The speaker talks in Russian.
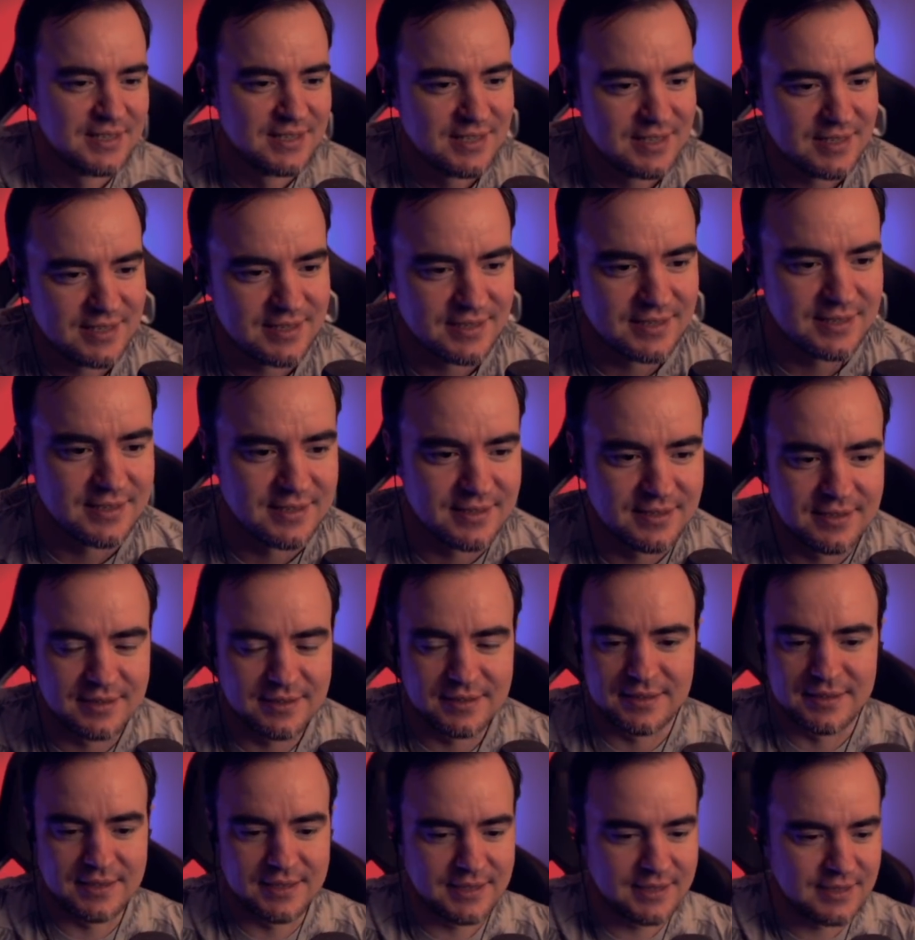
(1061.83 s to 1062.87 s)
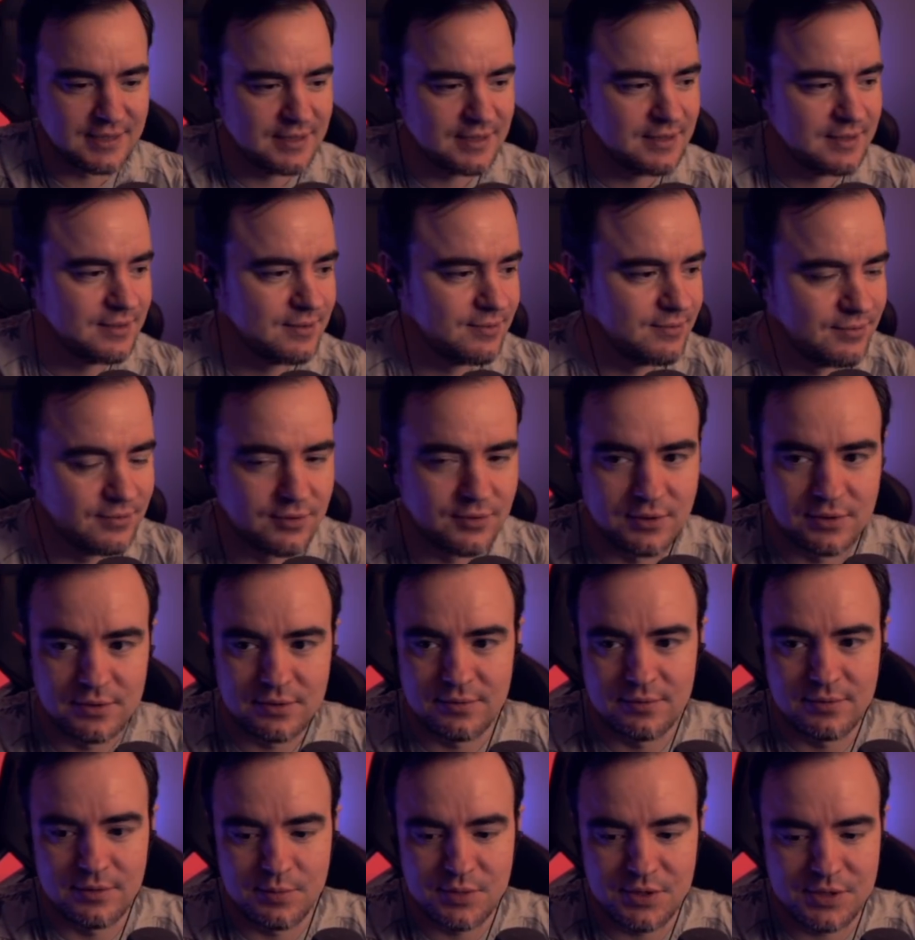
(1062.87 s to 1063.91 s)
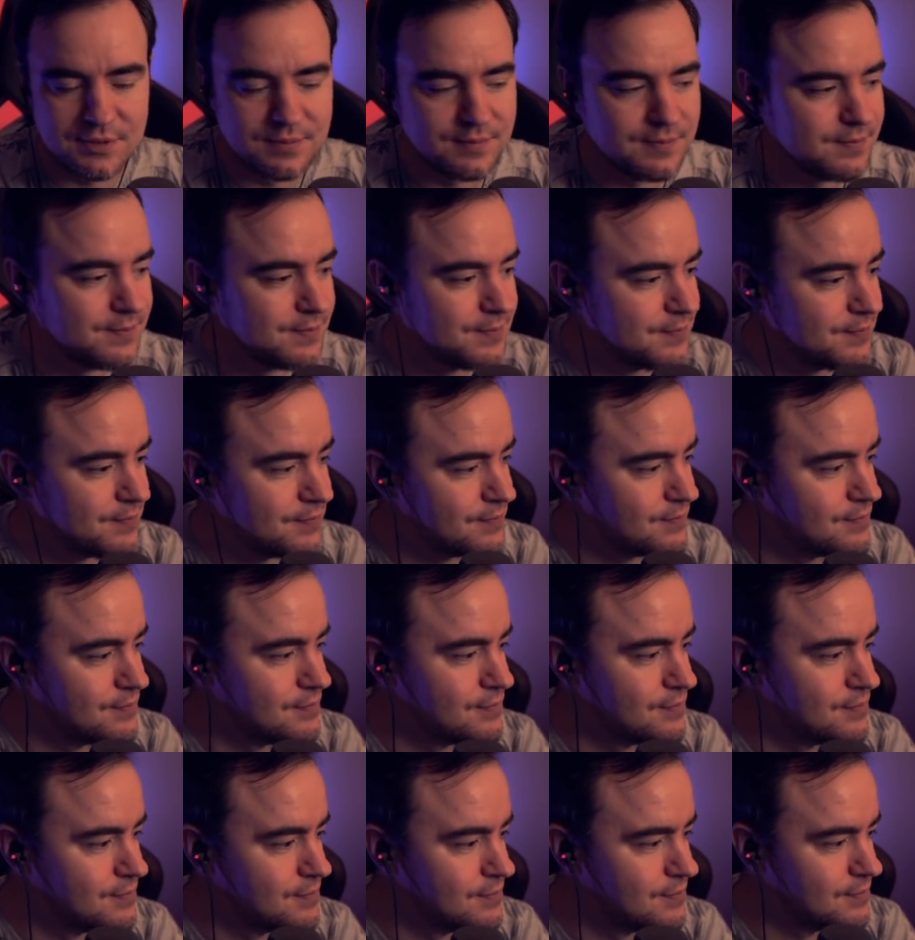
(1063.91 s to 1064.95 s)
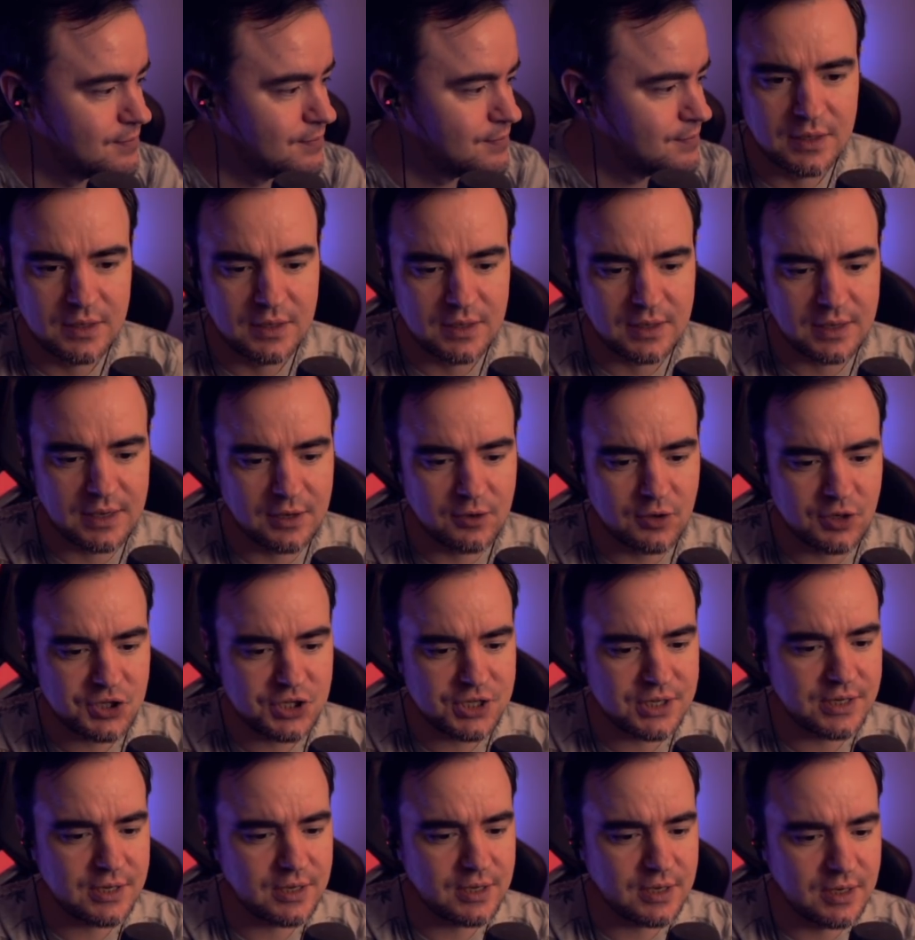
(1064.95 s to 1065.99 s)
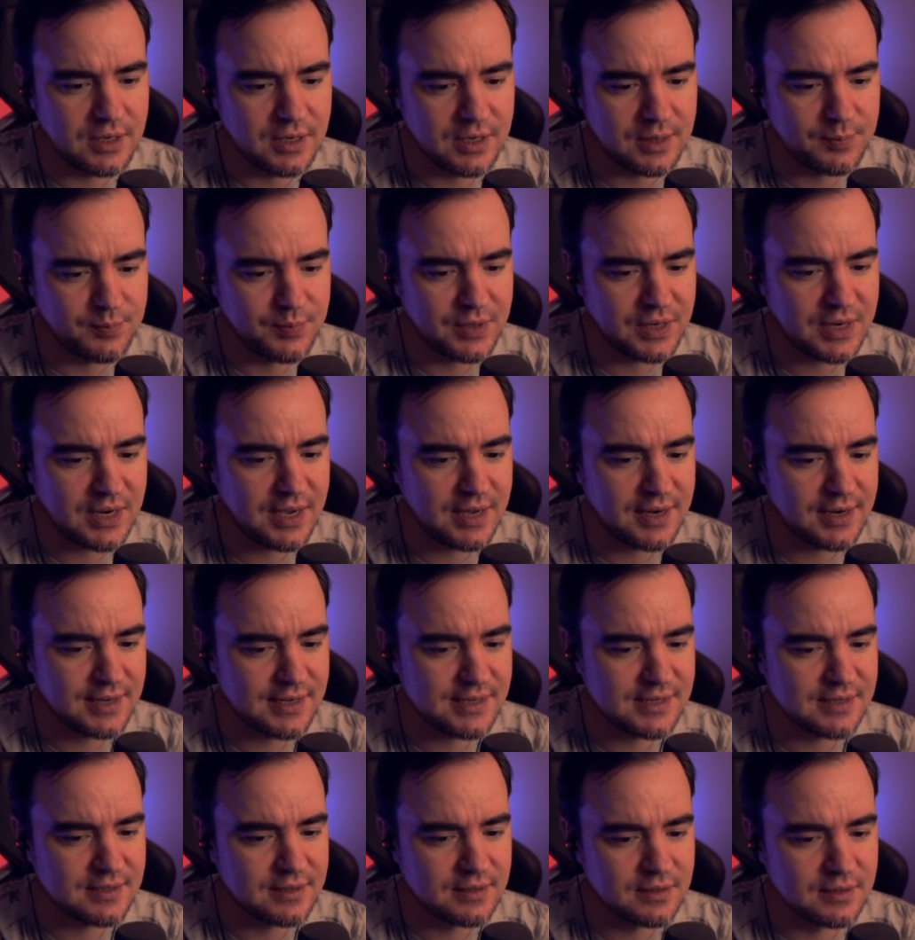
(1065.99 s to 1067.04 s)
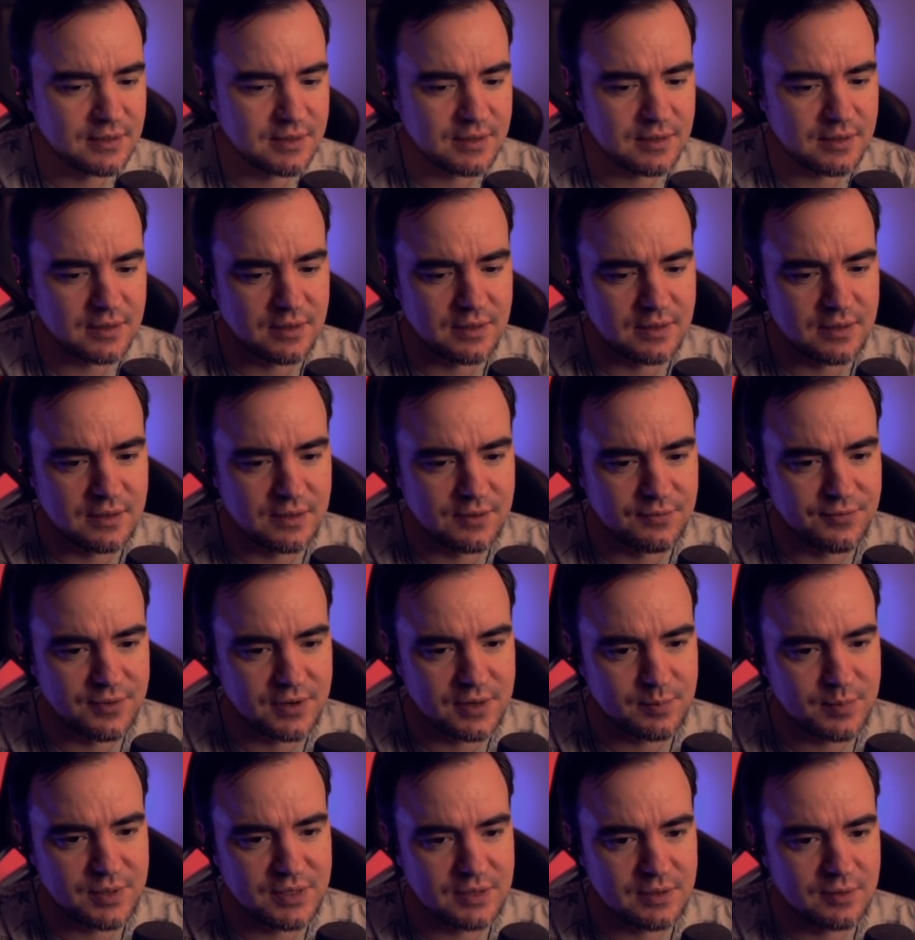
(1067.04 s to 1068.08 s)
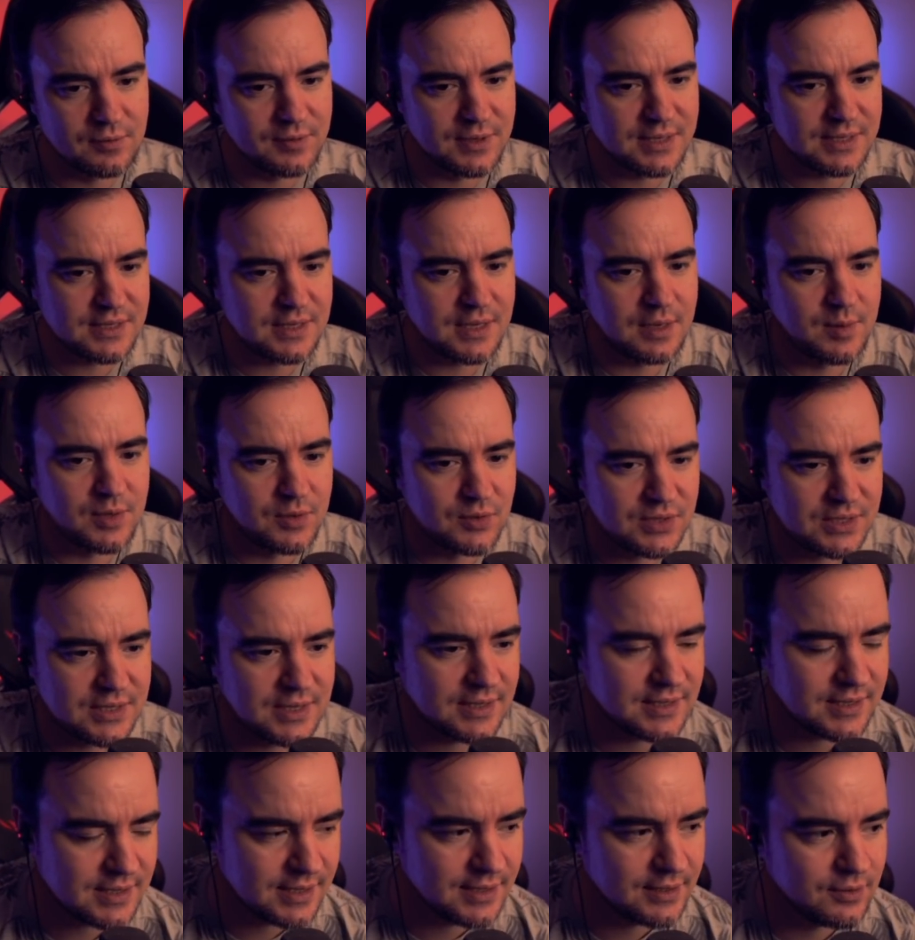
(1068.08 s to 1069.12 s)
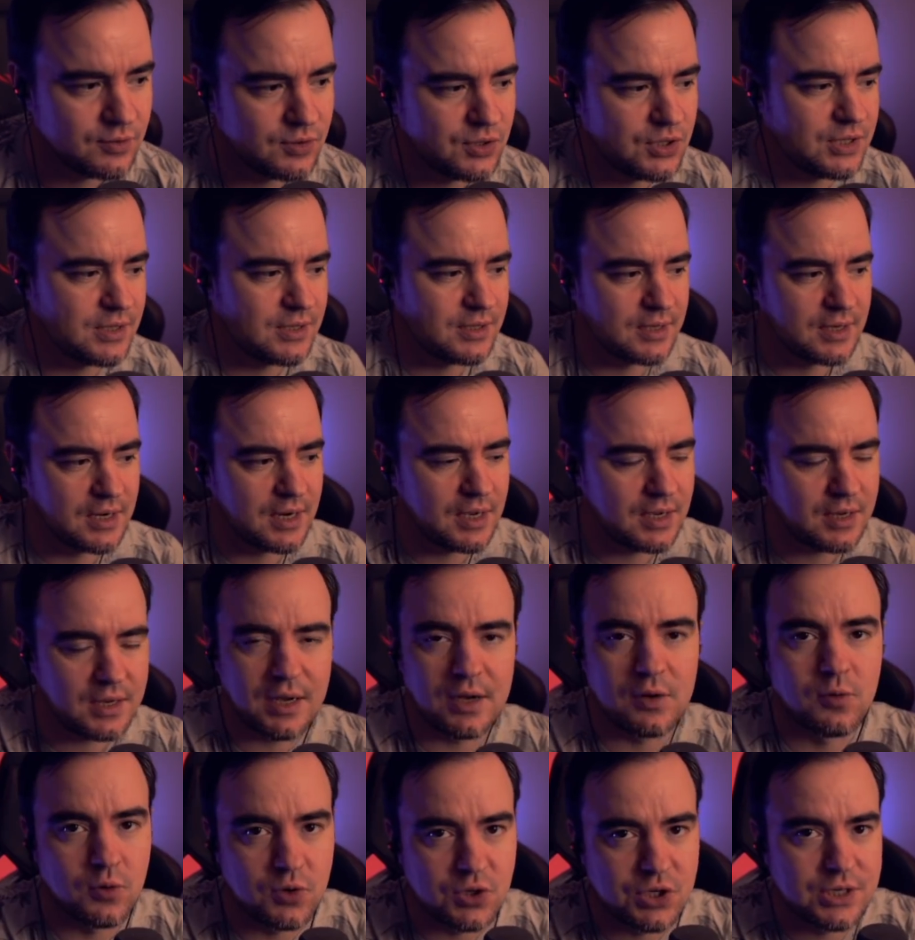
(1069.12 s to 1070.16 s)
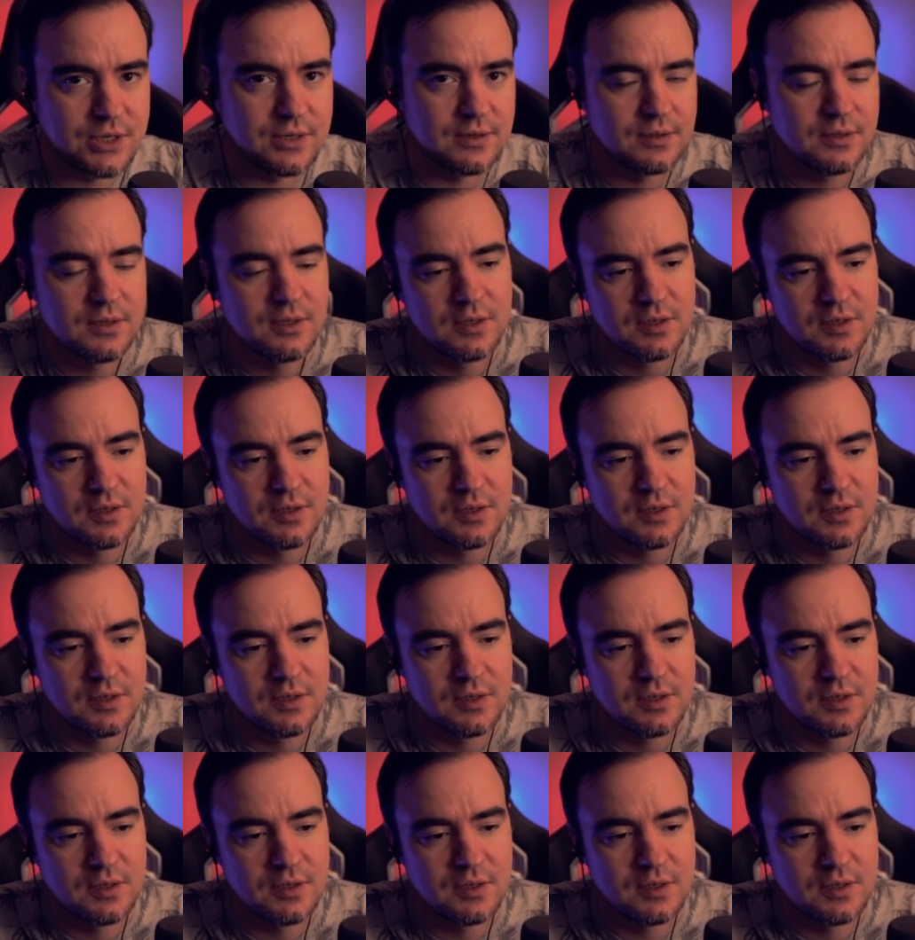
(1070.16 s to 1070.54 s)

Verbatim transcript: А, да и вот, в общем... Угу. Короче, э, Far Horizon э, Forbidden West, я могу сказать следующее: игра хорошая.